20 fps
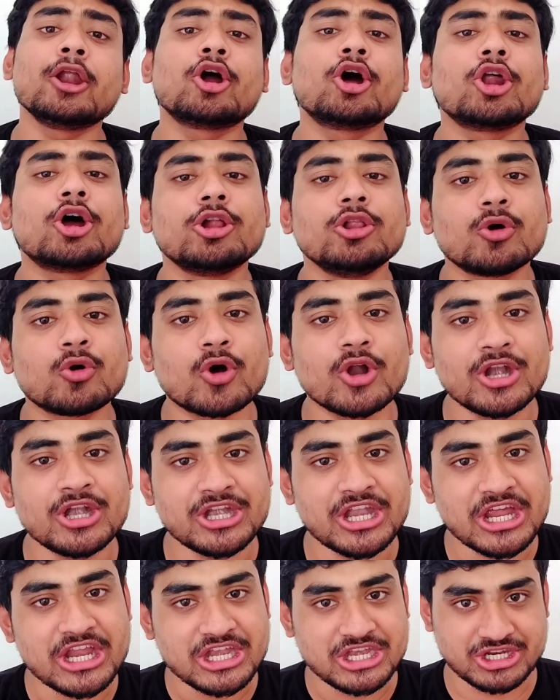ম্যাটার করা হলো
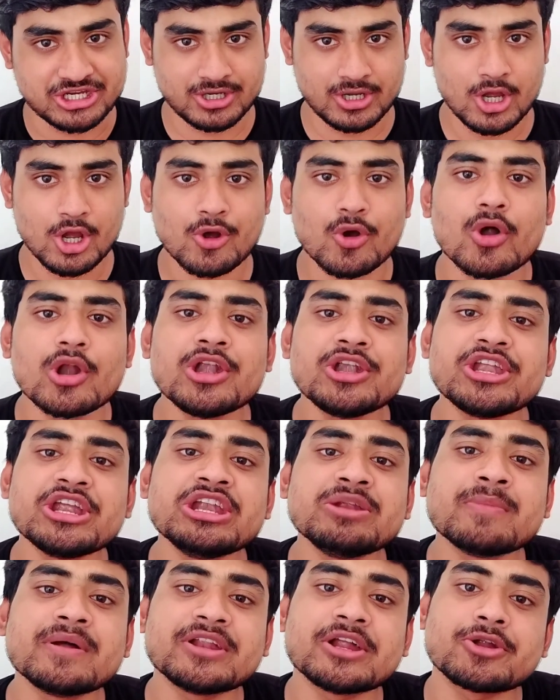কন্টেন্ট
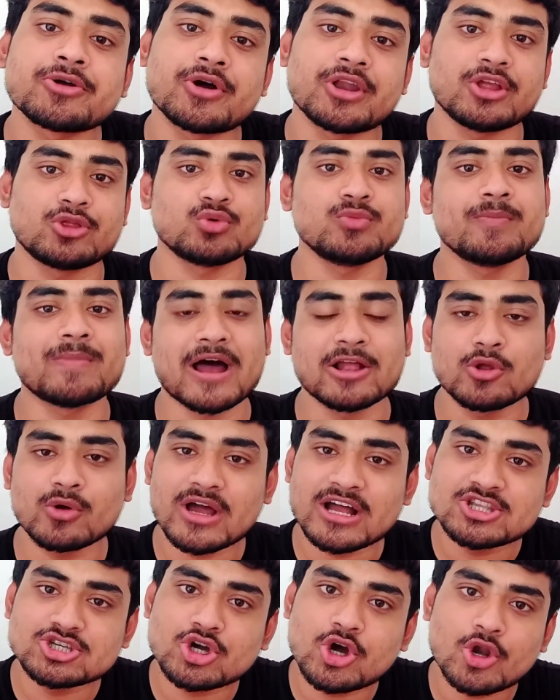কন্টেন্ট ম্যাটার করে তুমি
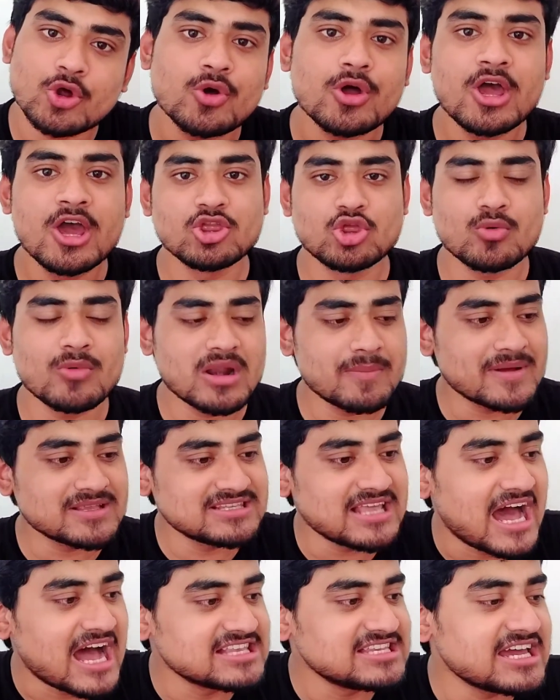ভালো কাজ করো
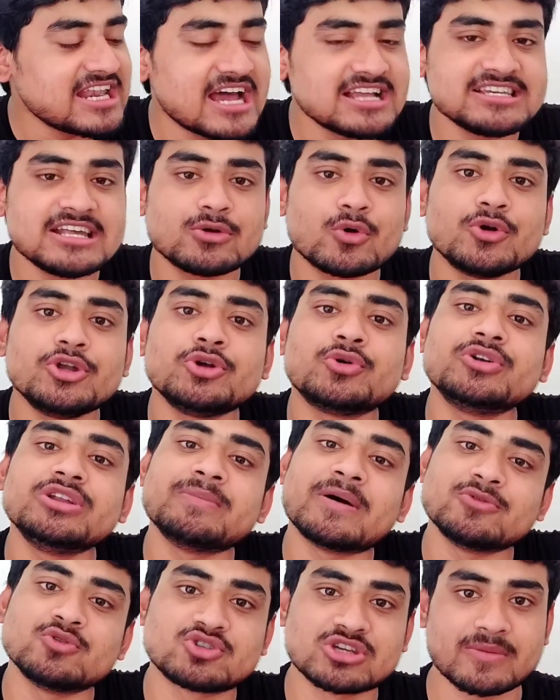তোমার পাশে হাজার হাজার
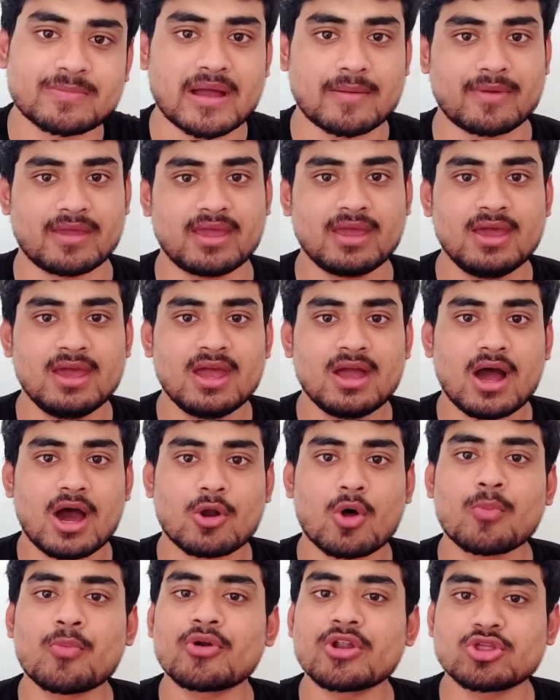কোটি কোটি মানুষকে পাবে
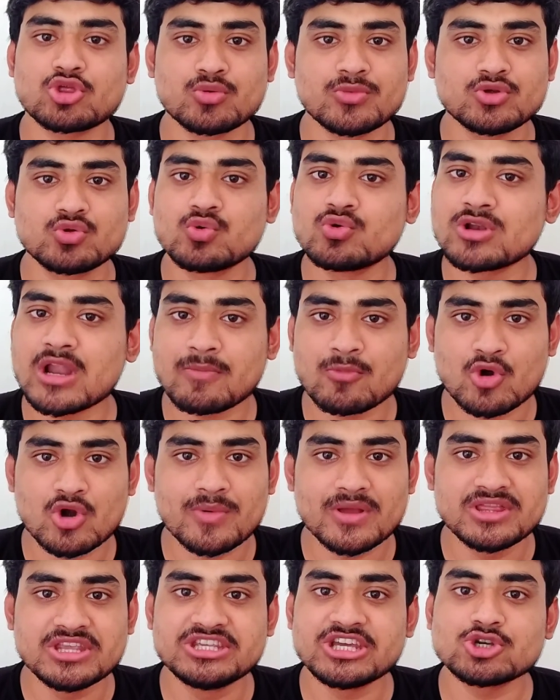আর অপরের তুমি
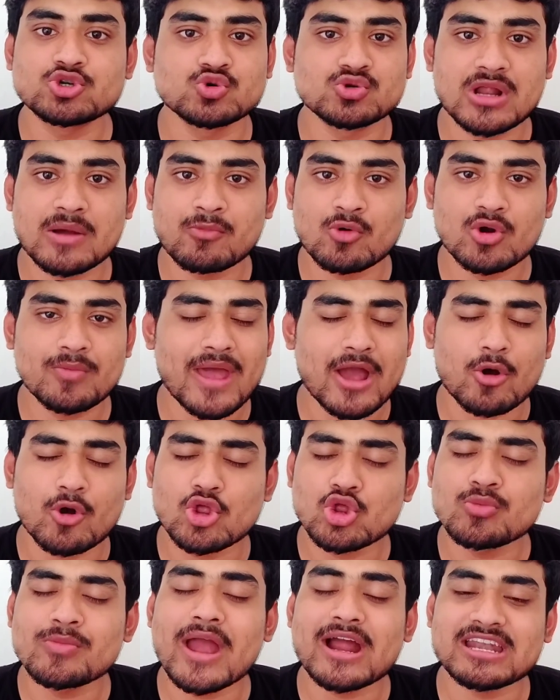দুর্নাম করবে নিজের সুনাম
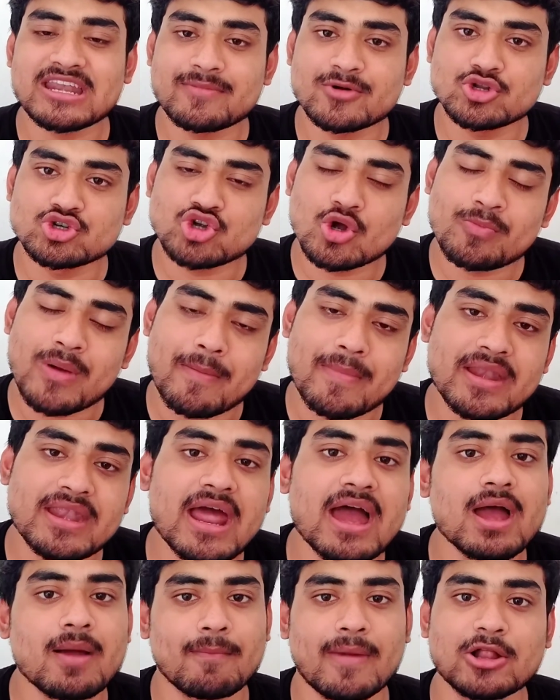করবে এখন তুমি একটা মানুষকে
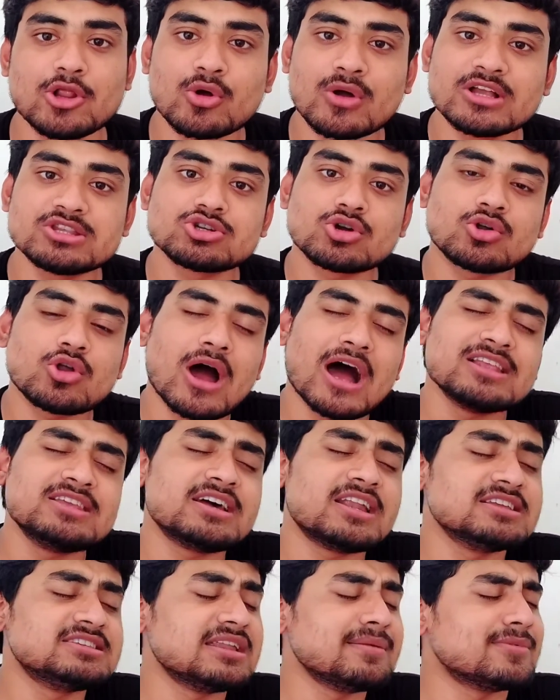পাবে না ভালো কাজ
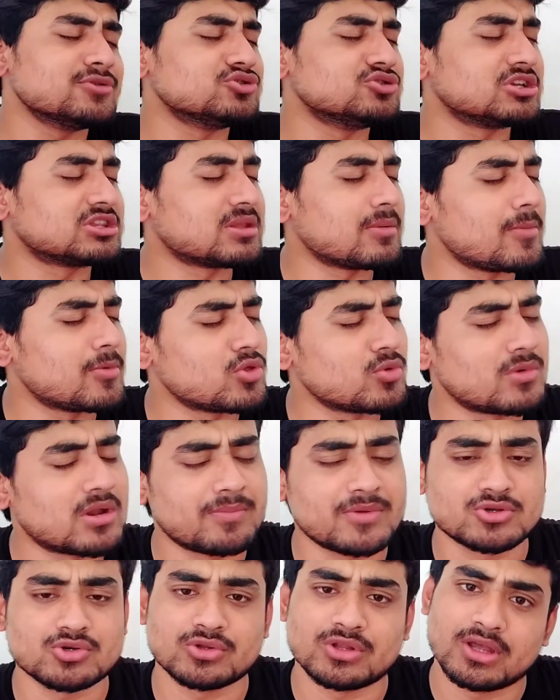করো হাজার হাজার মানুষ দেখতে
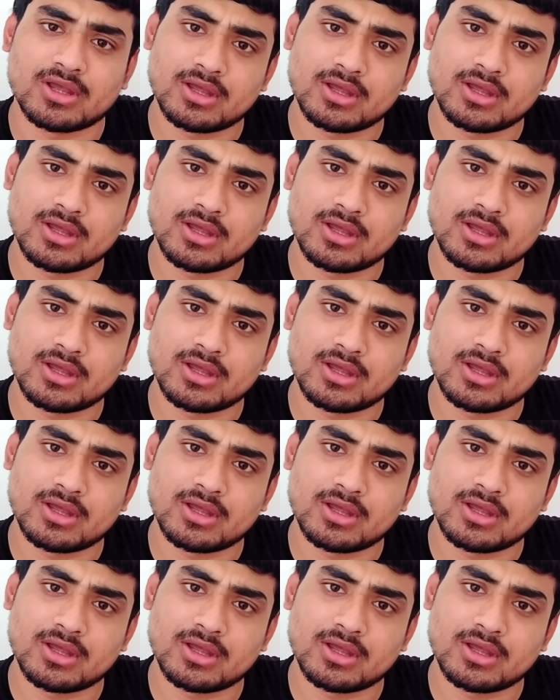পাবে তোমার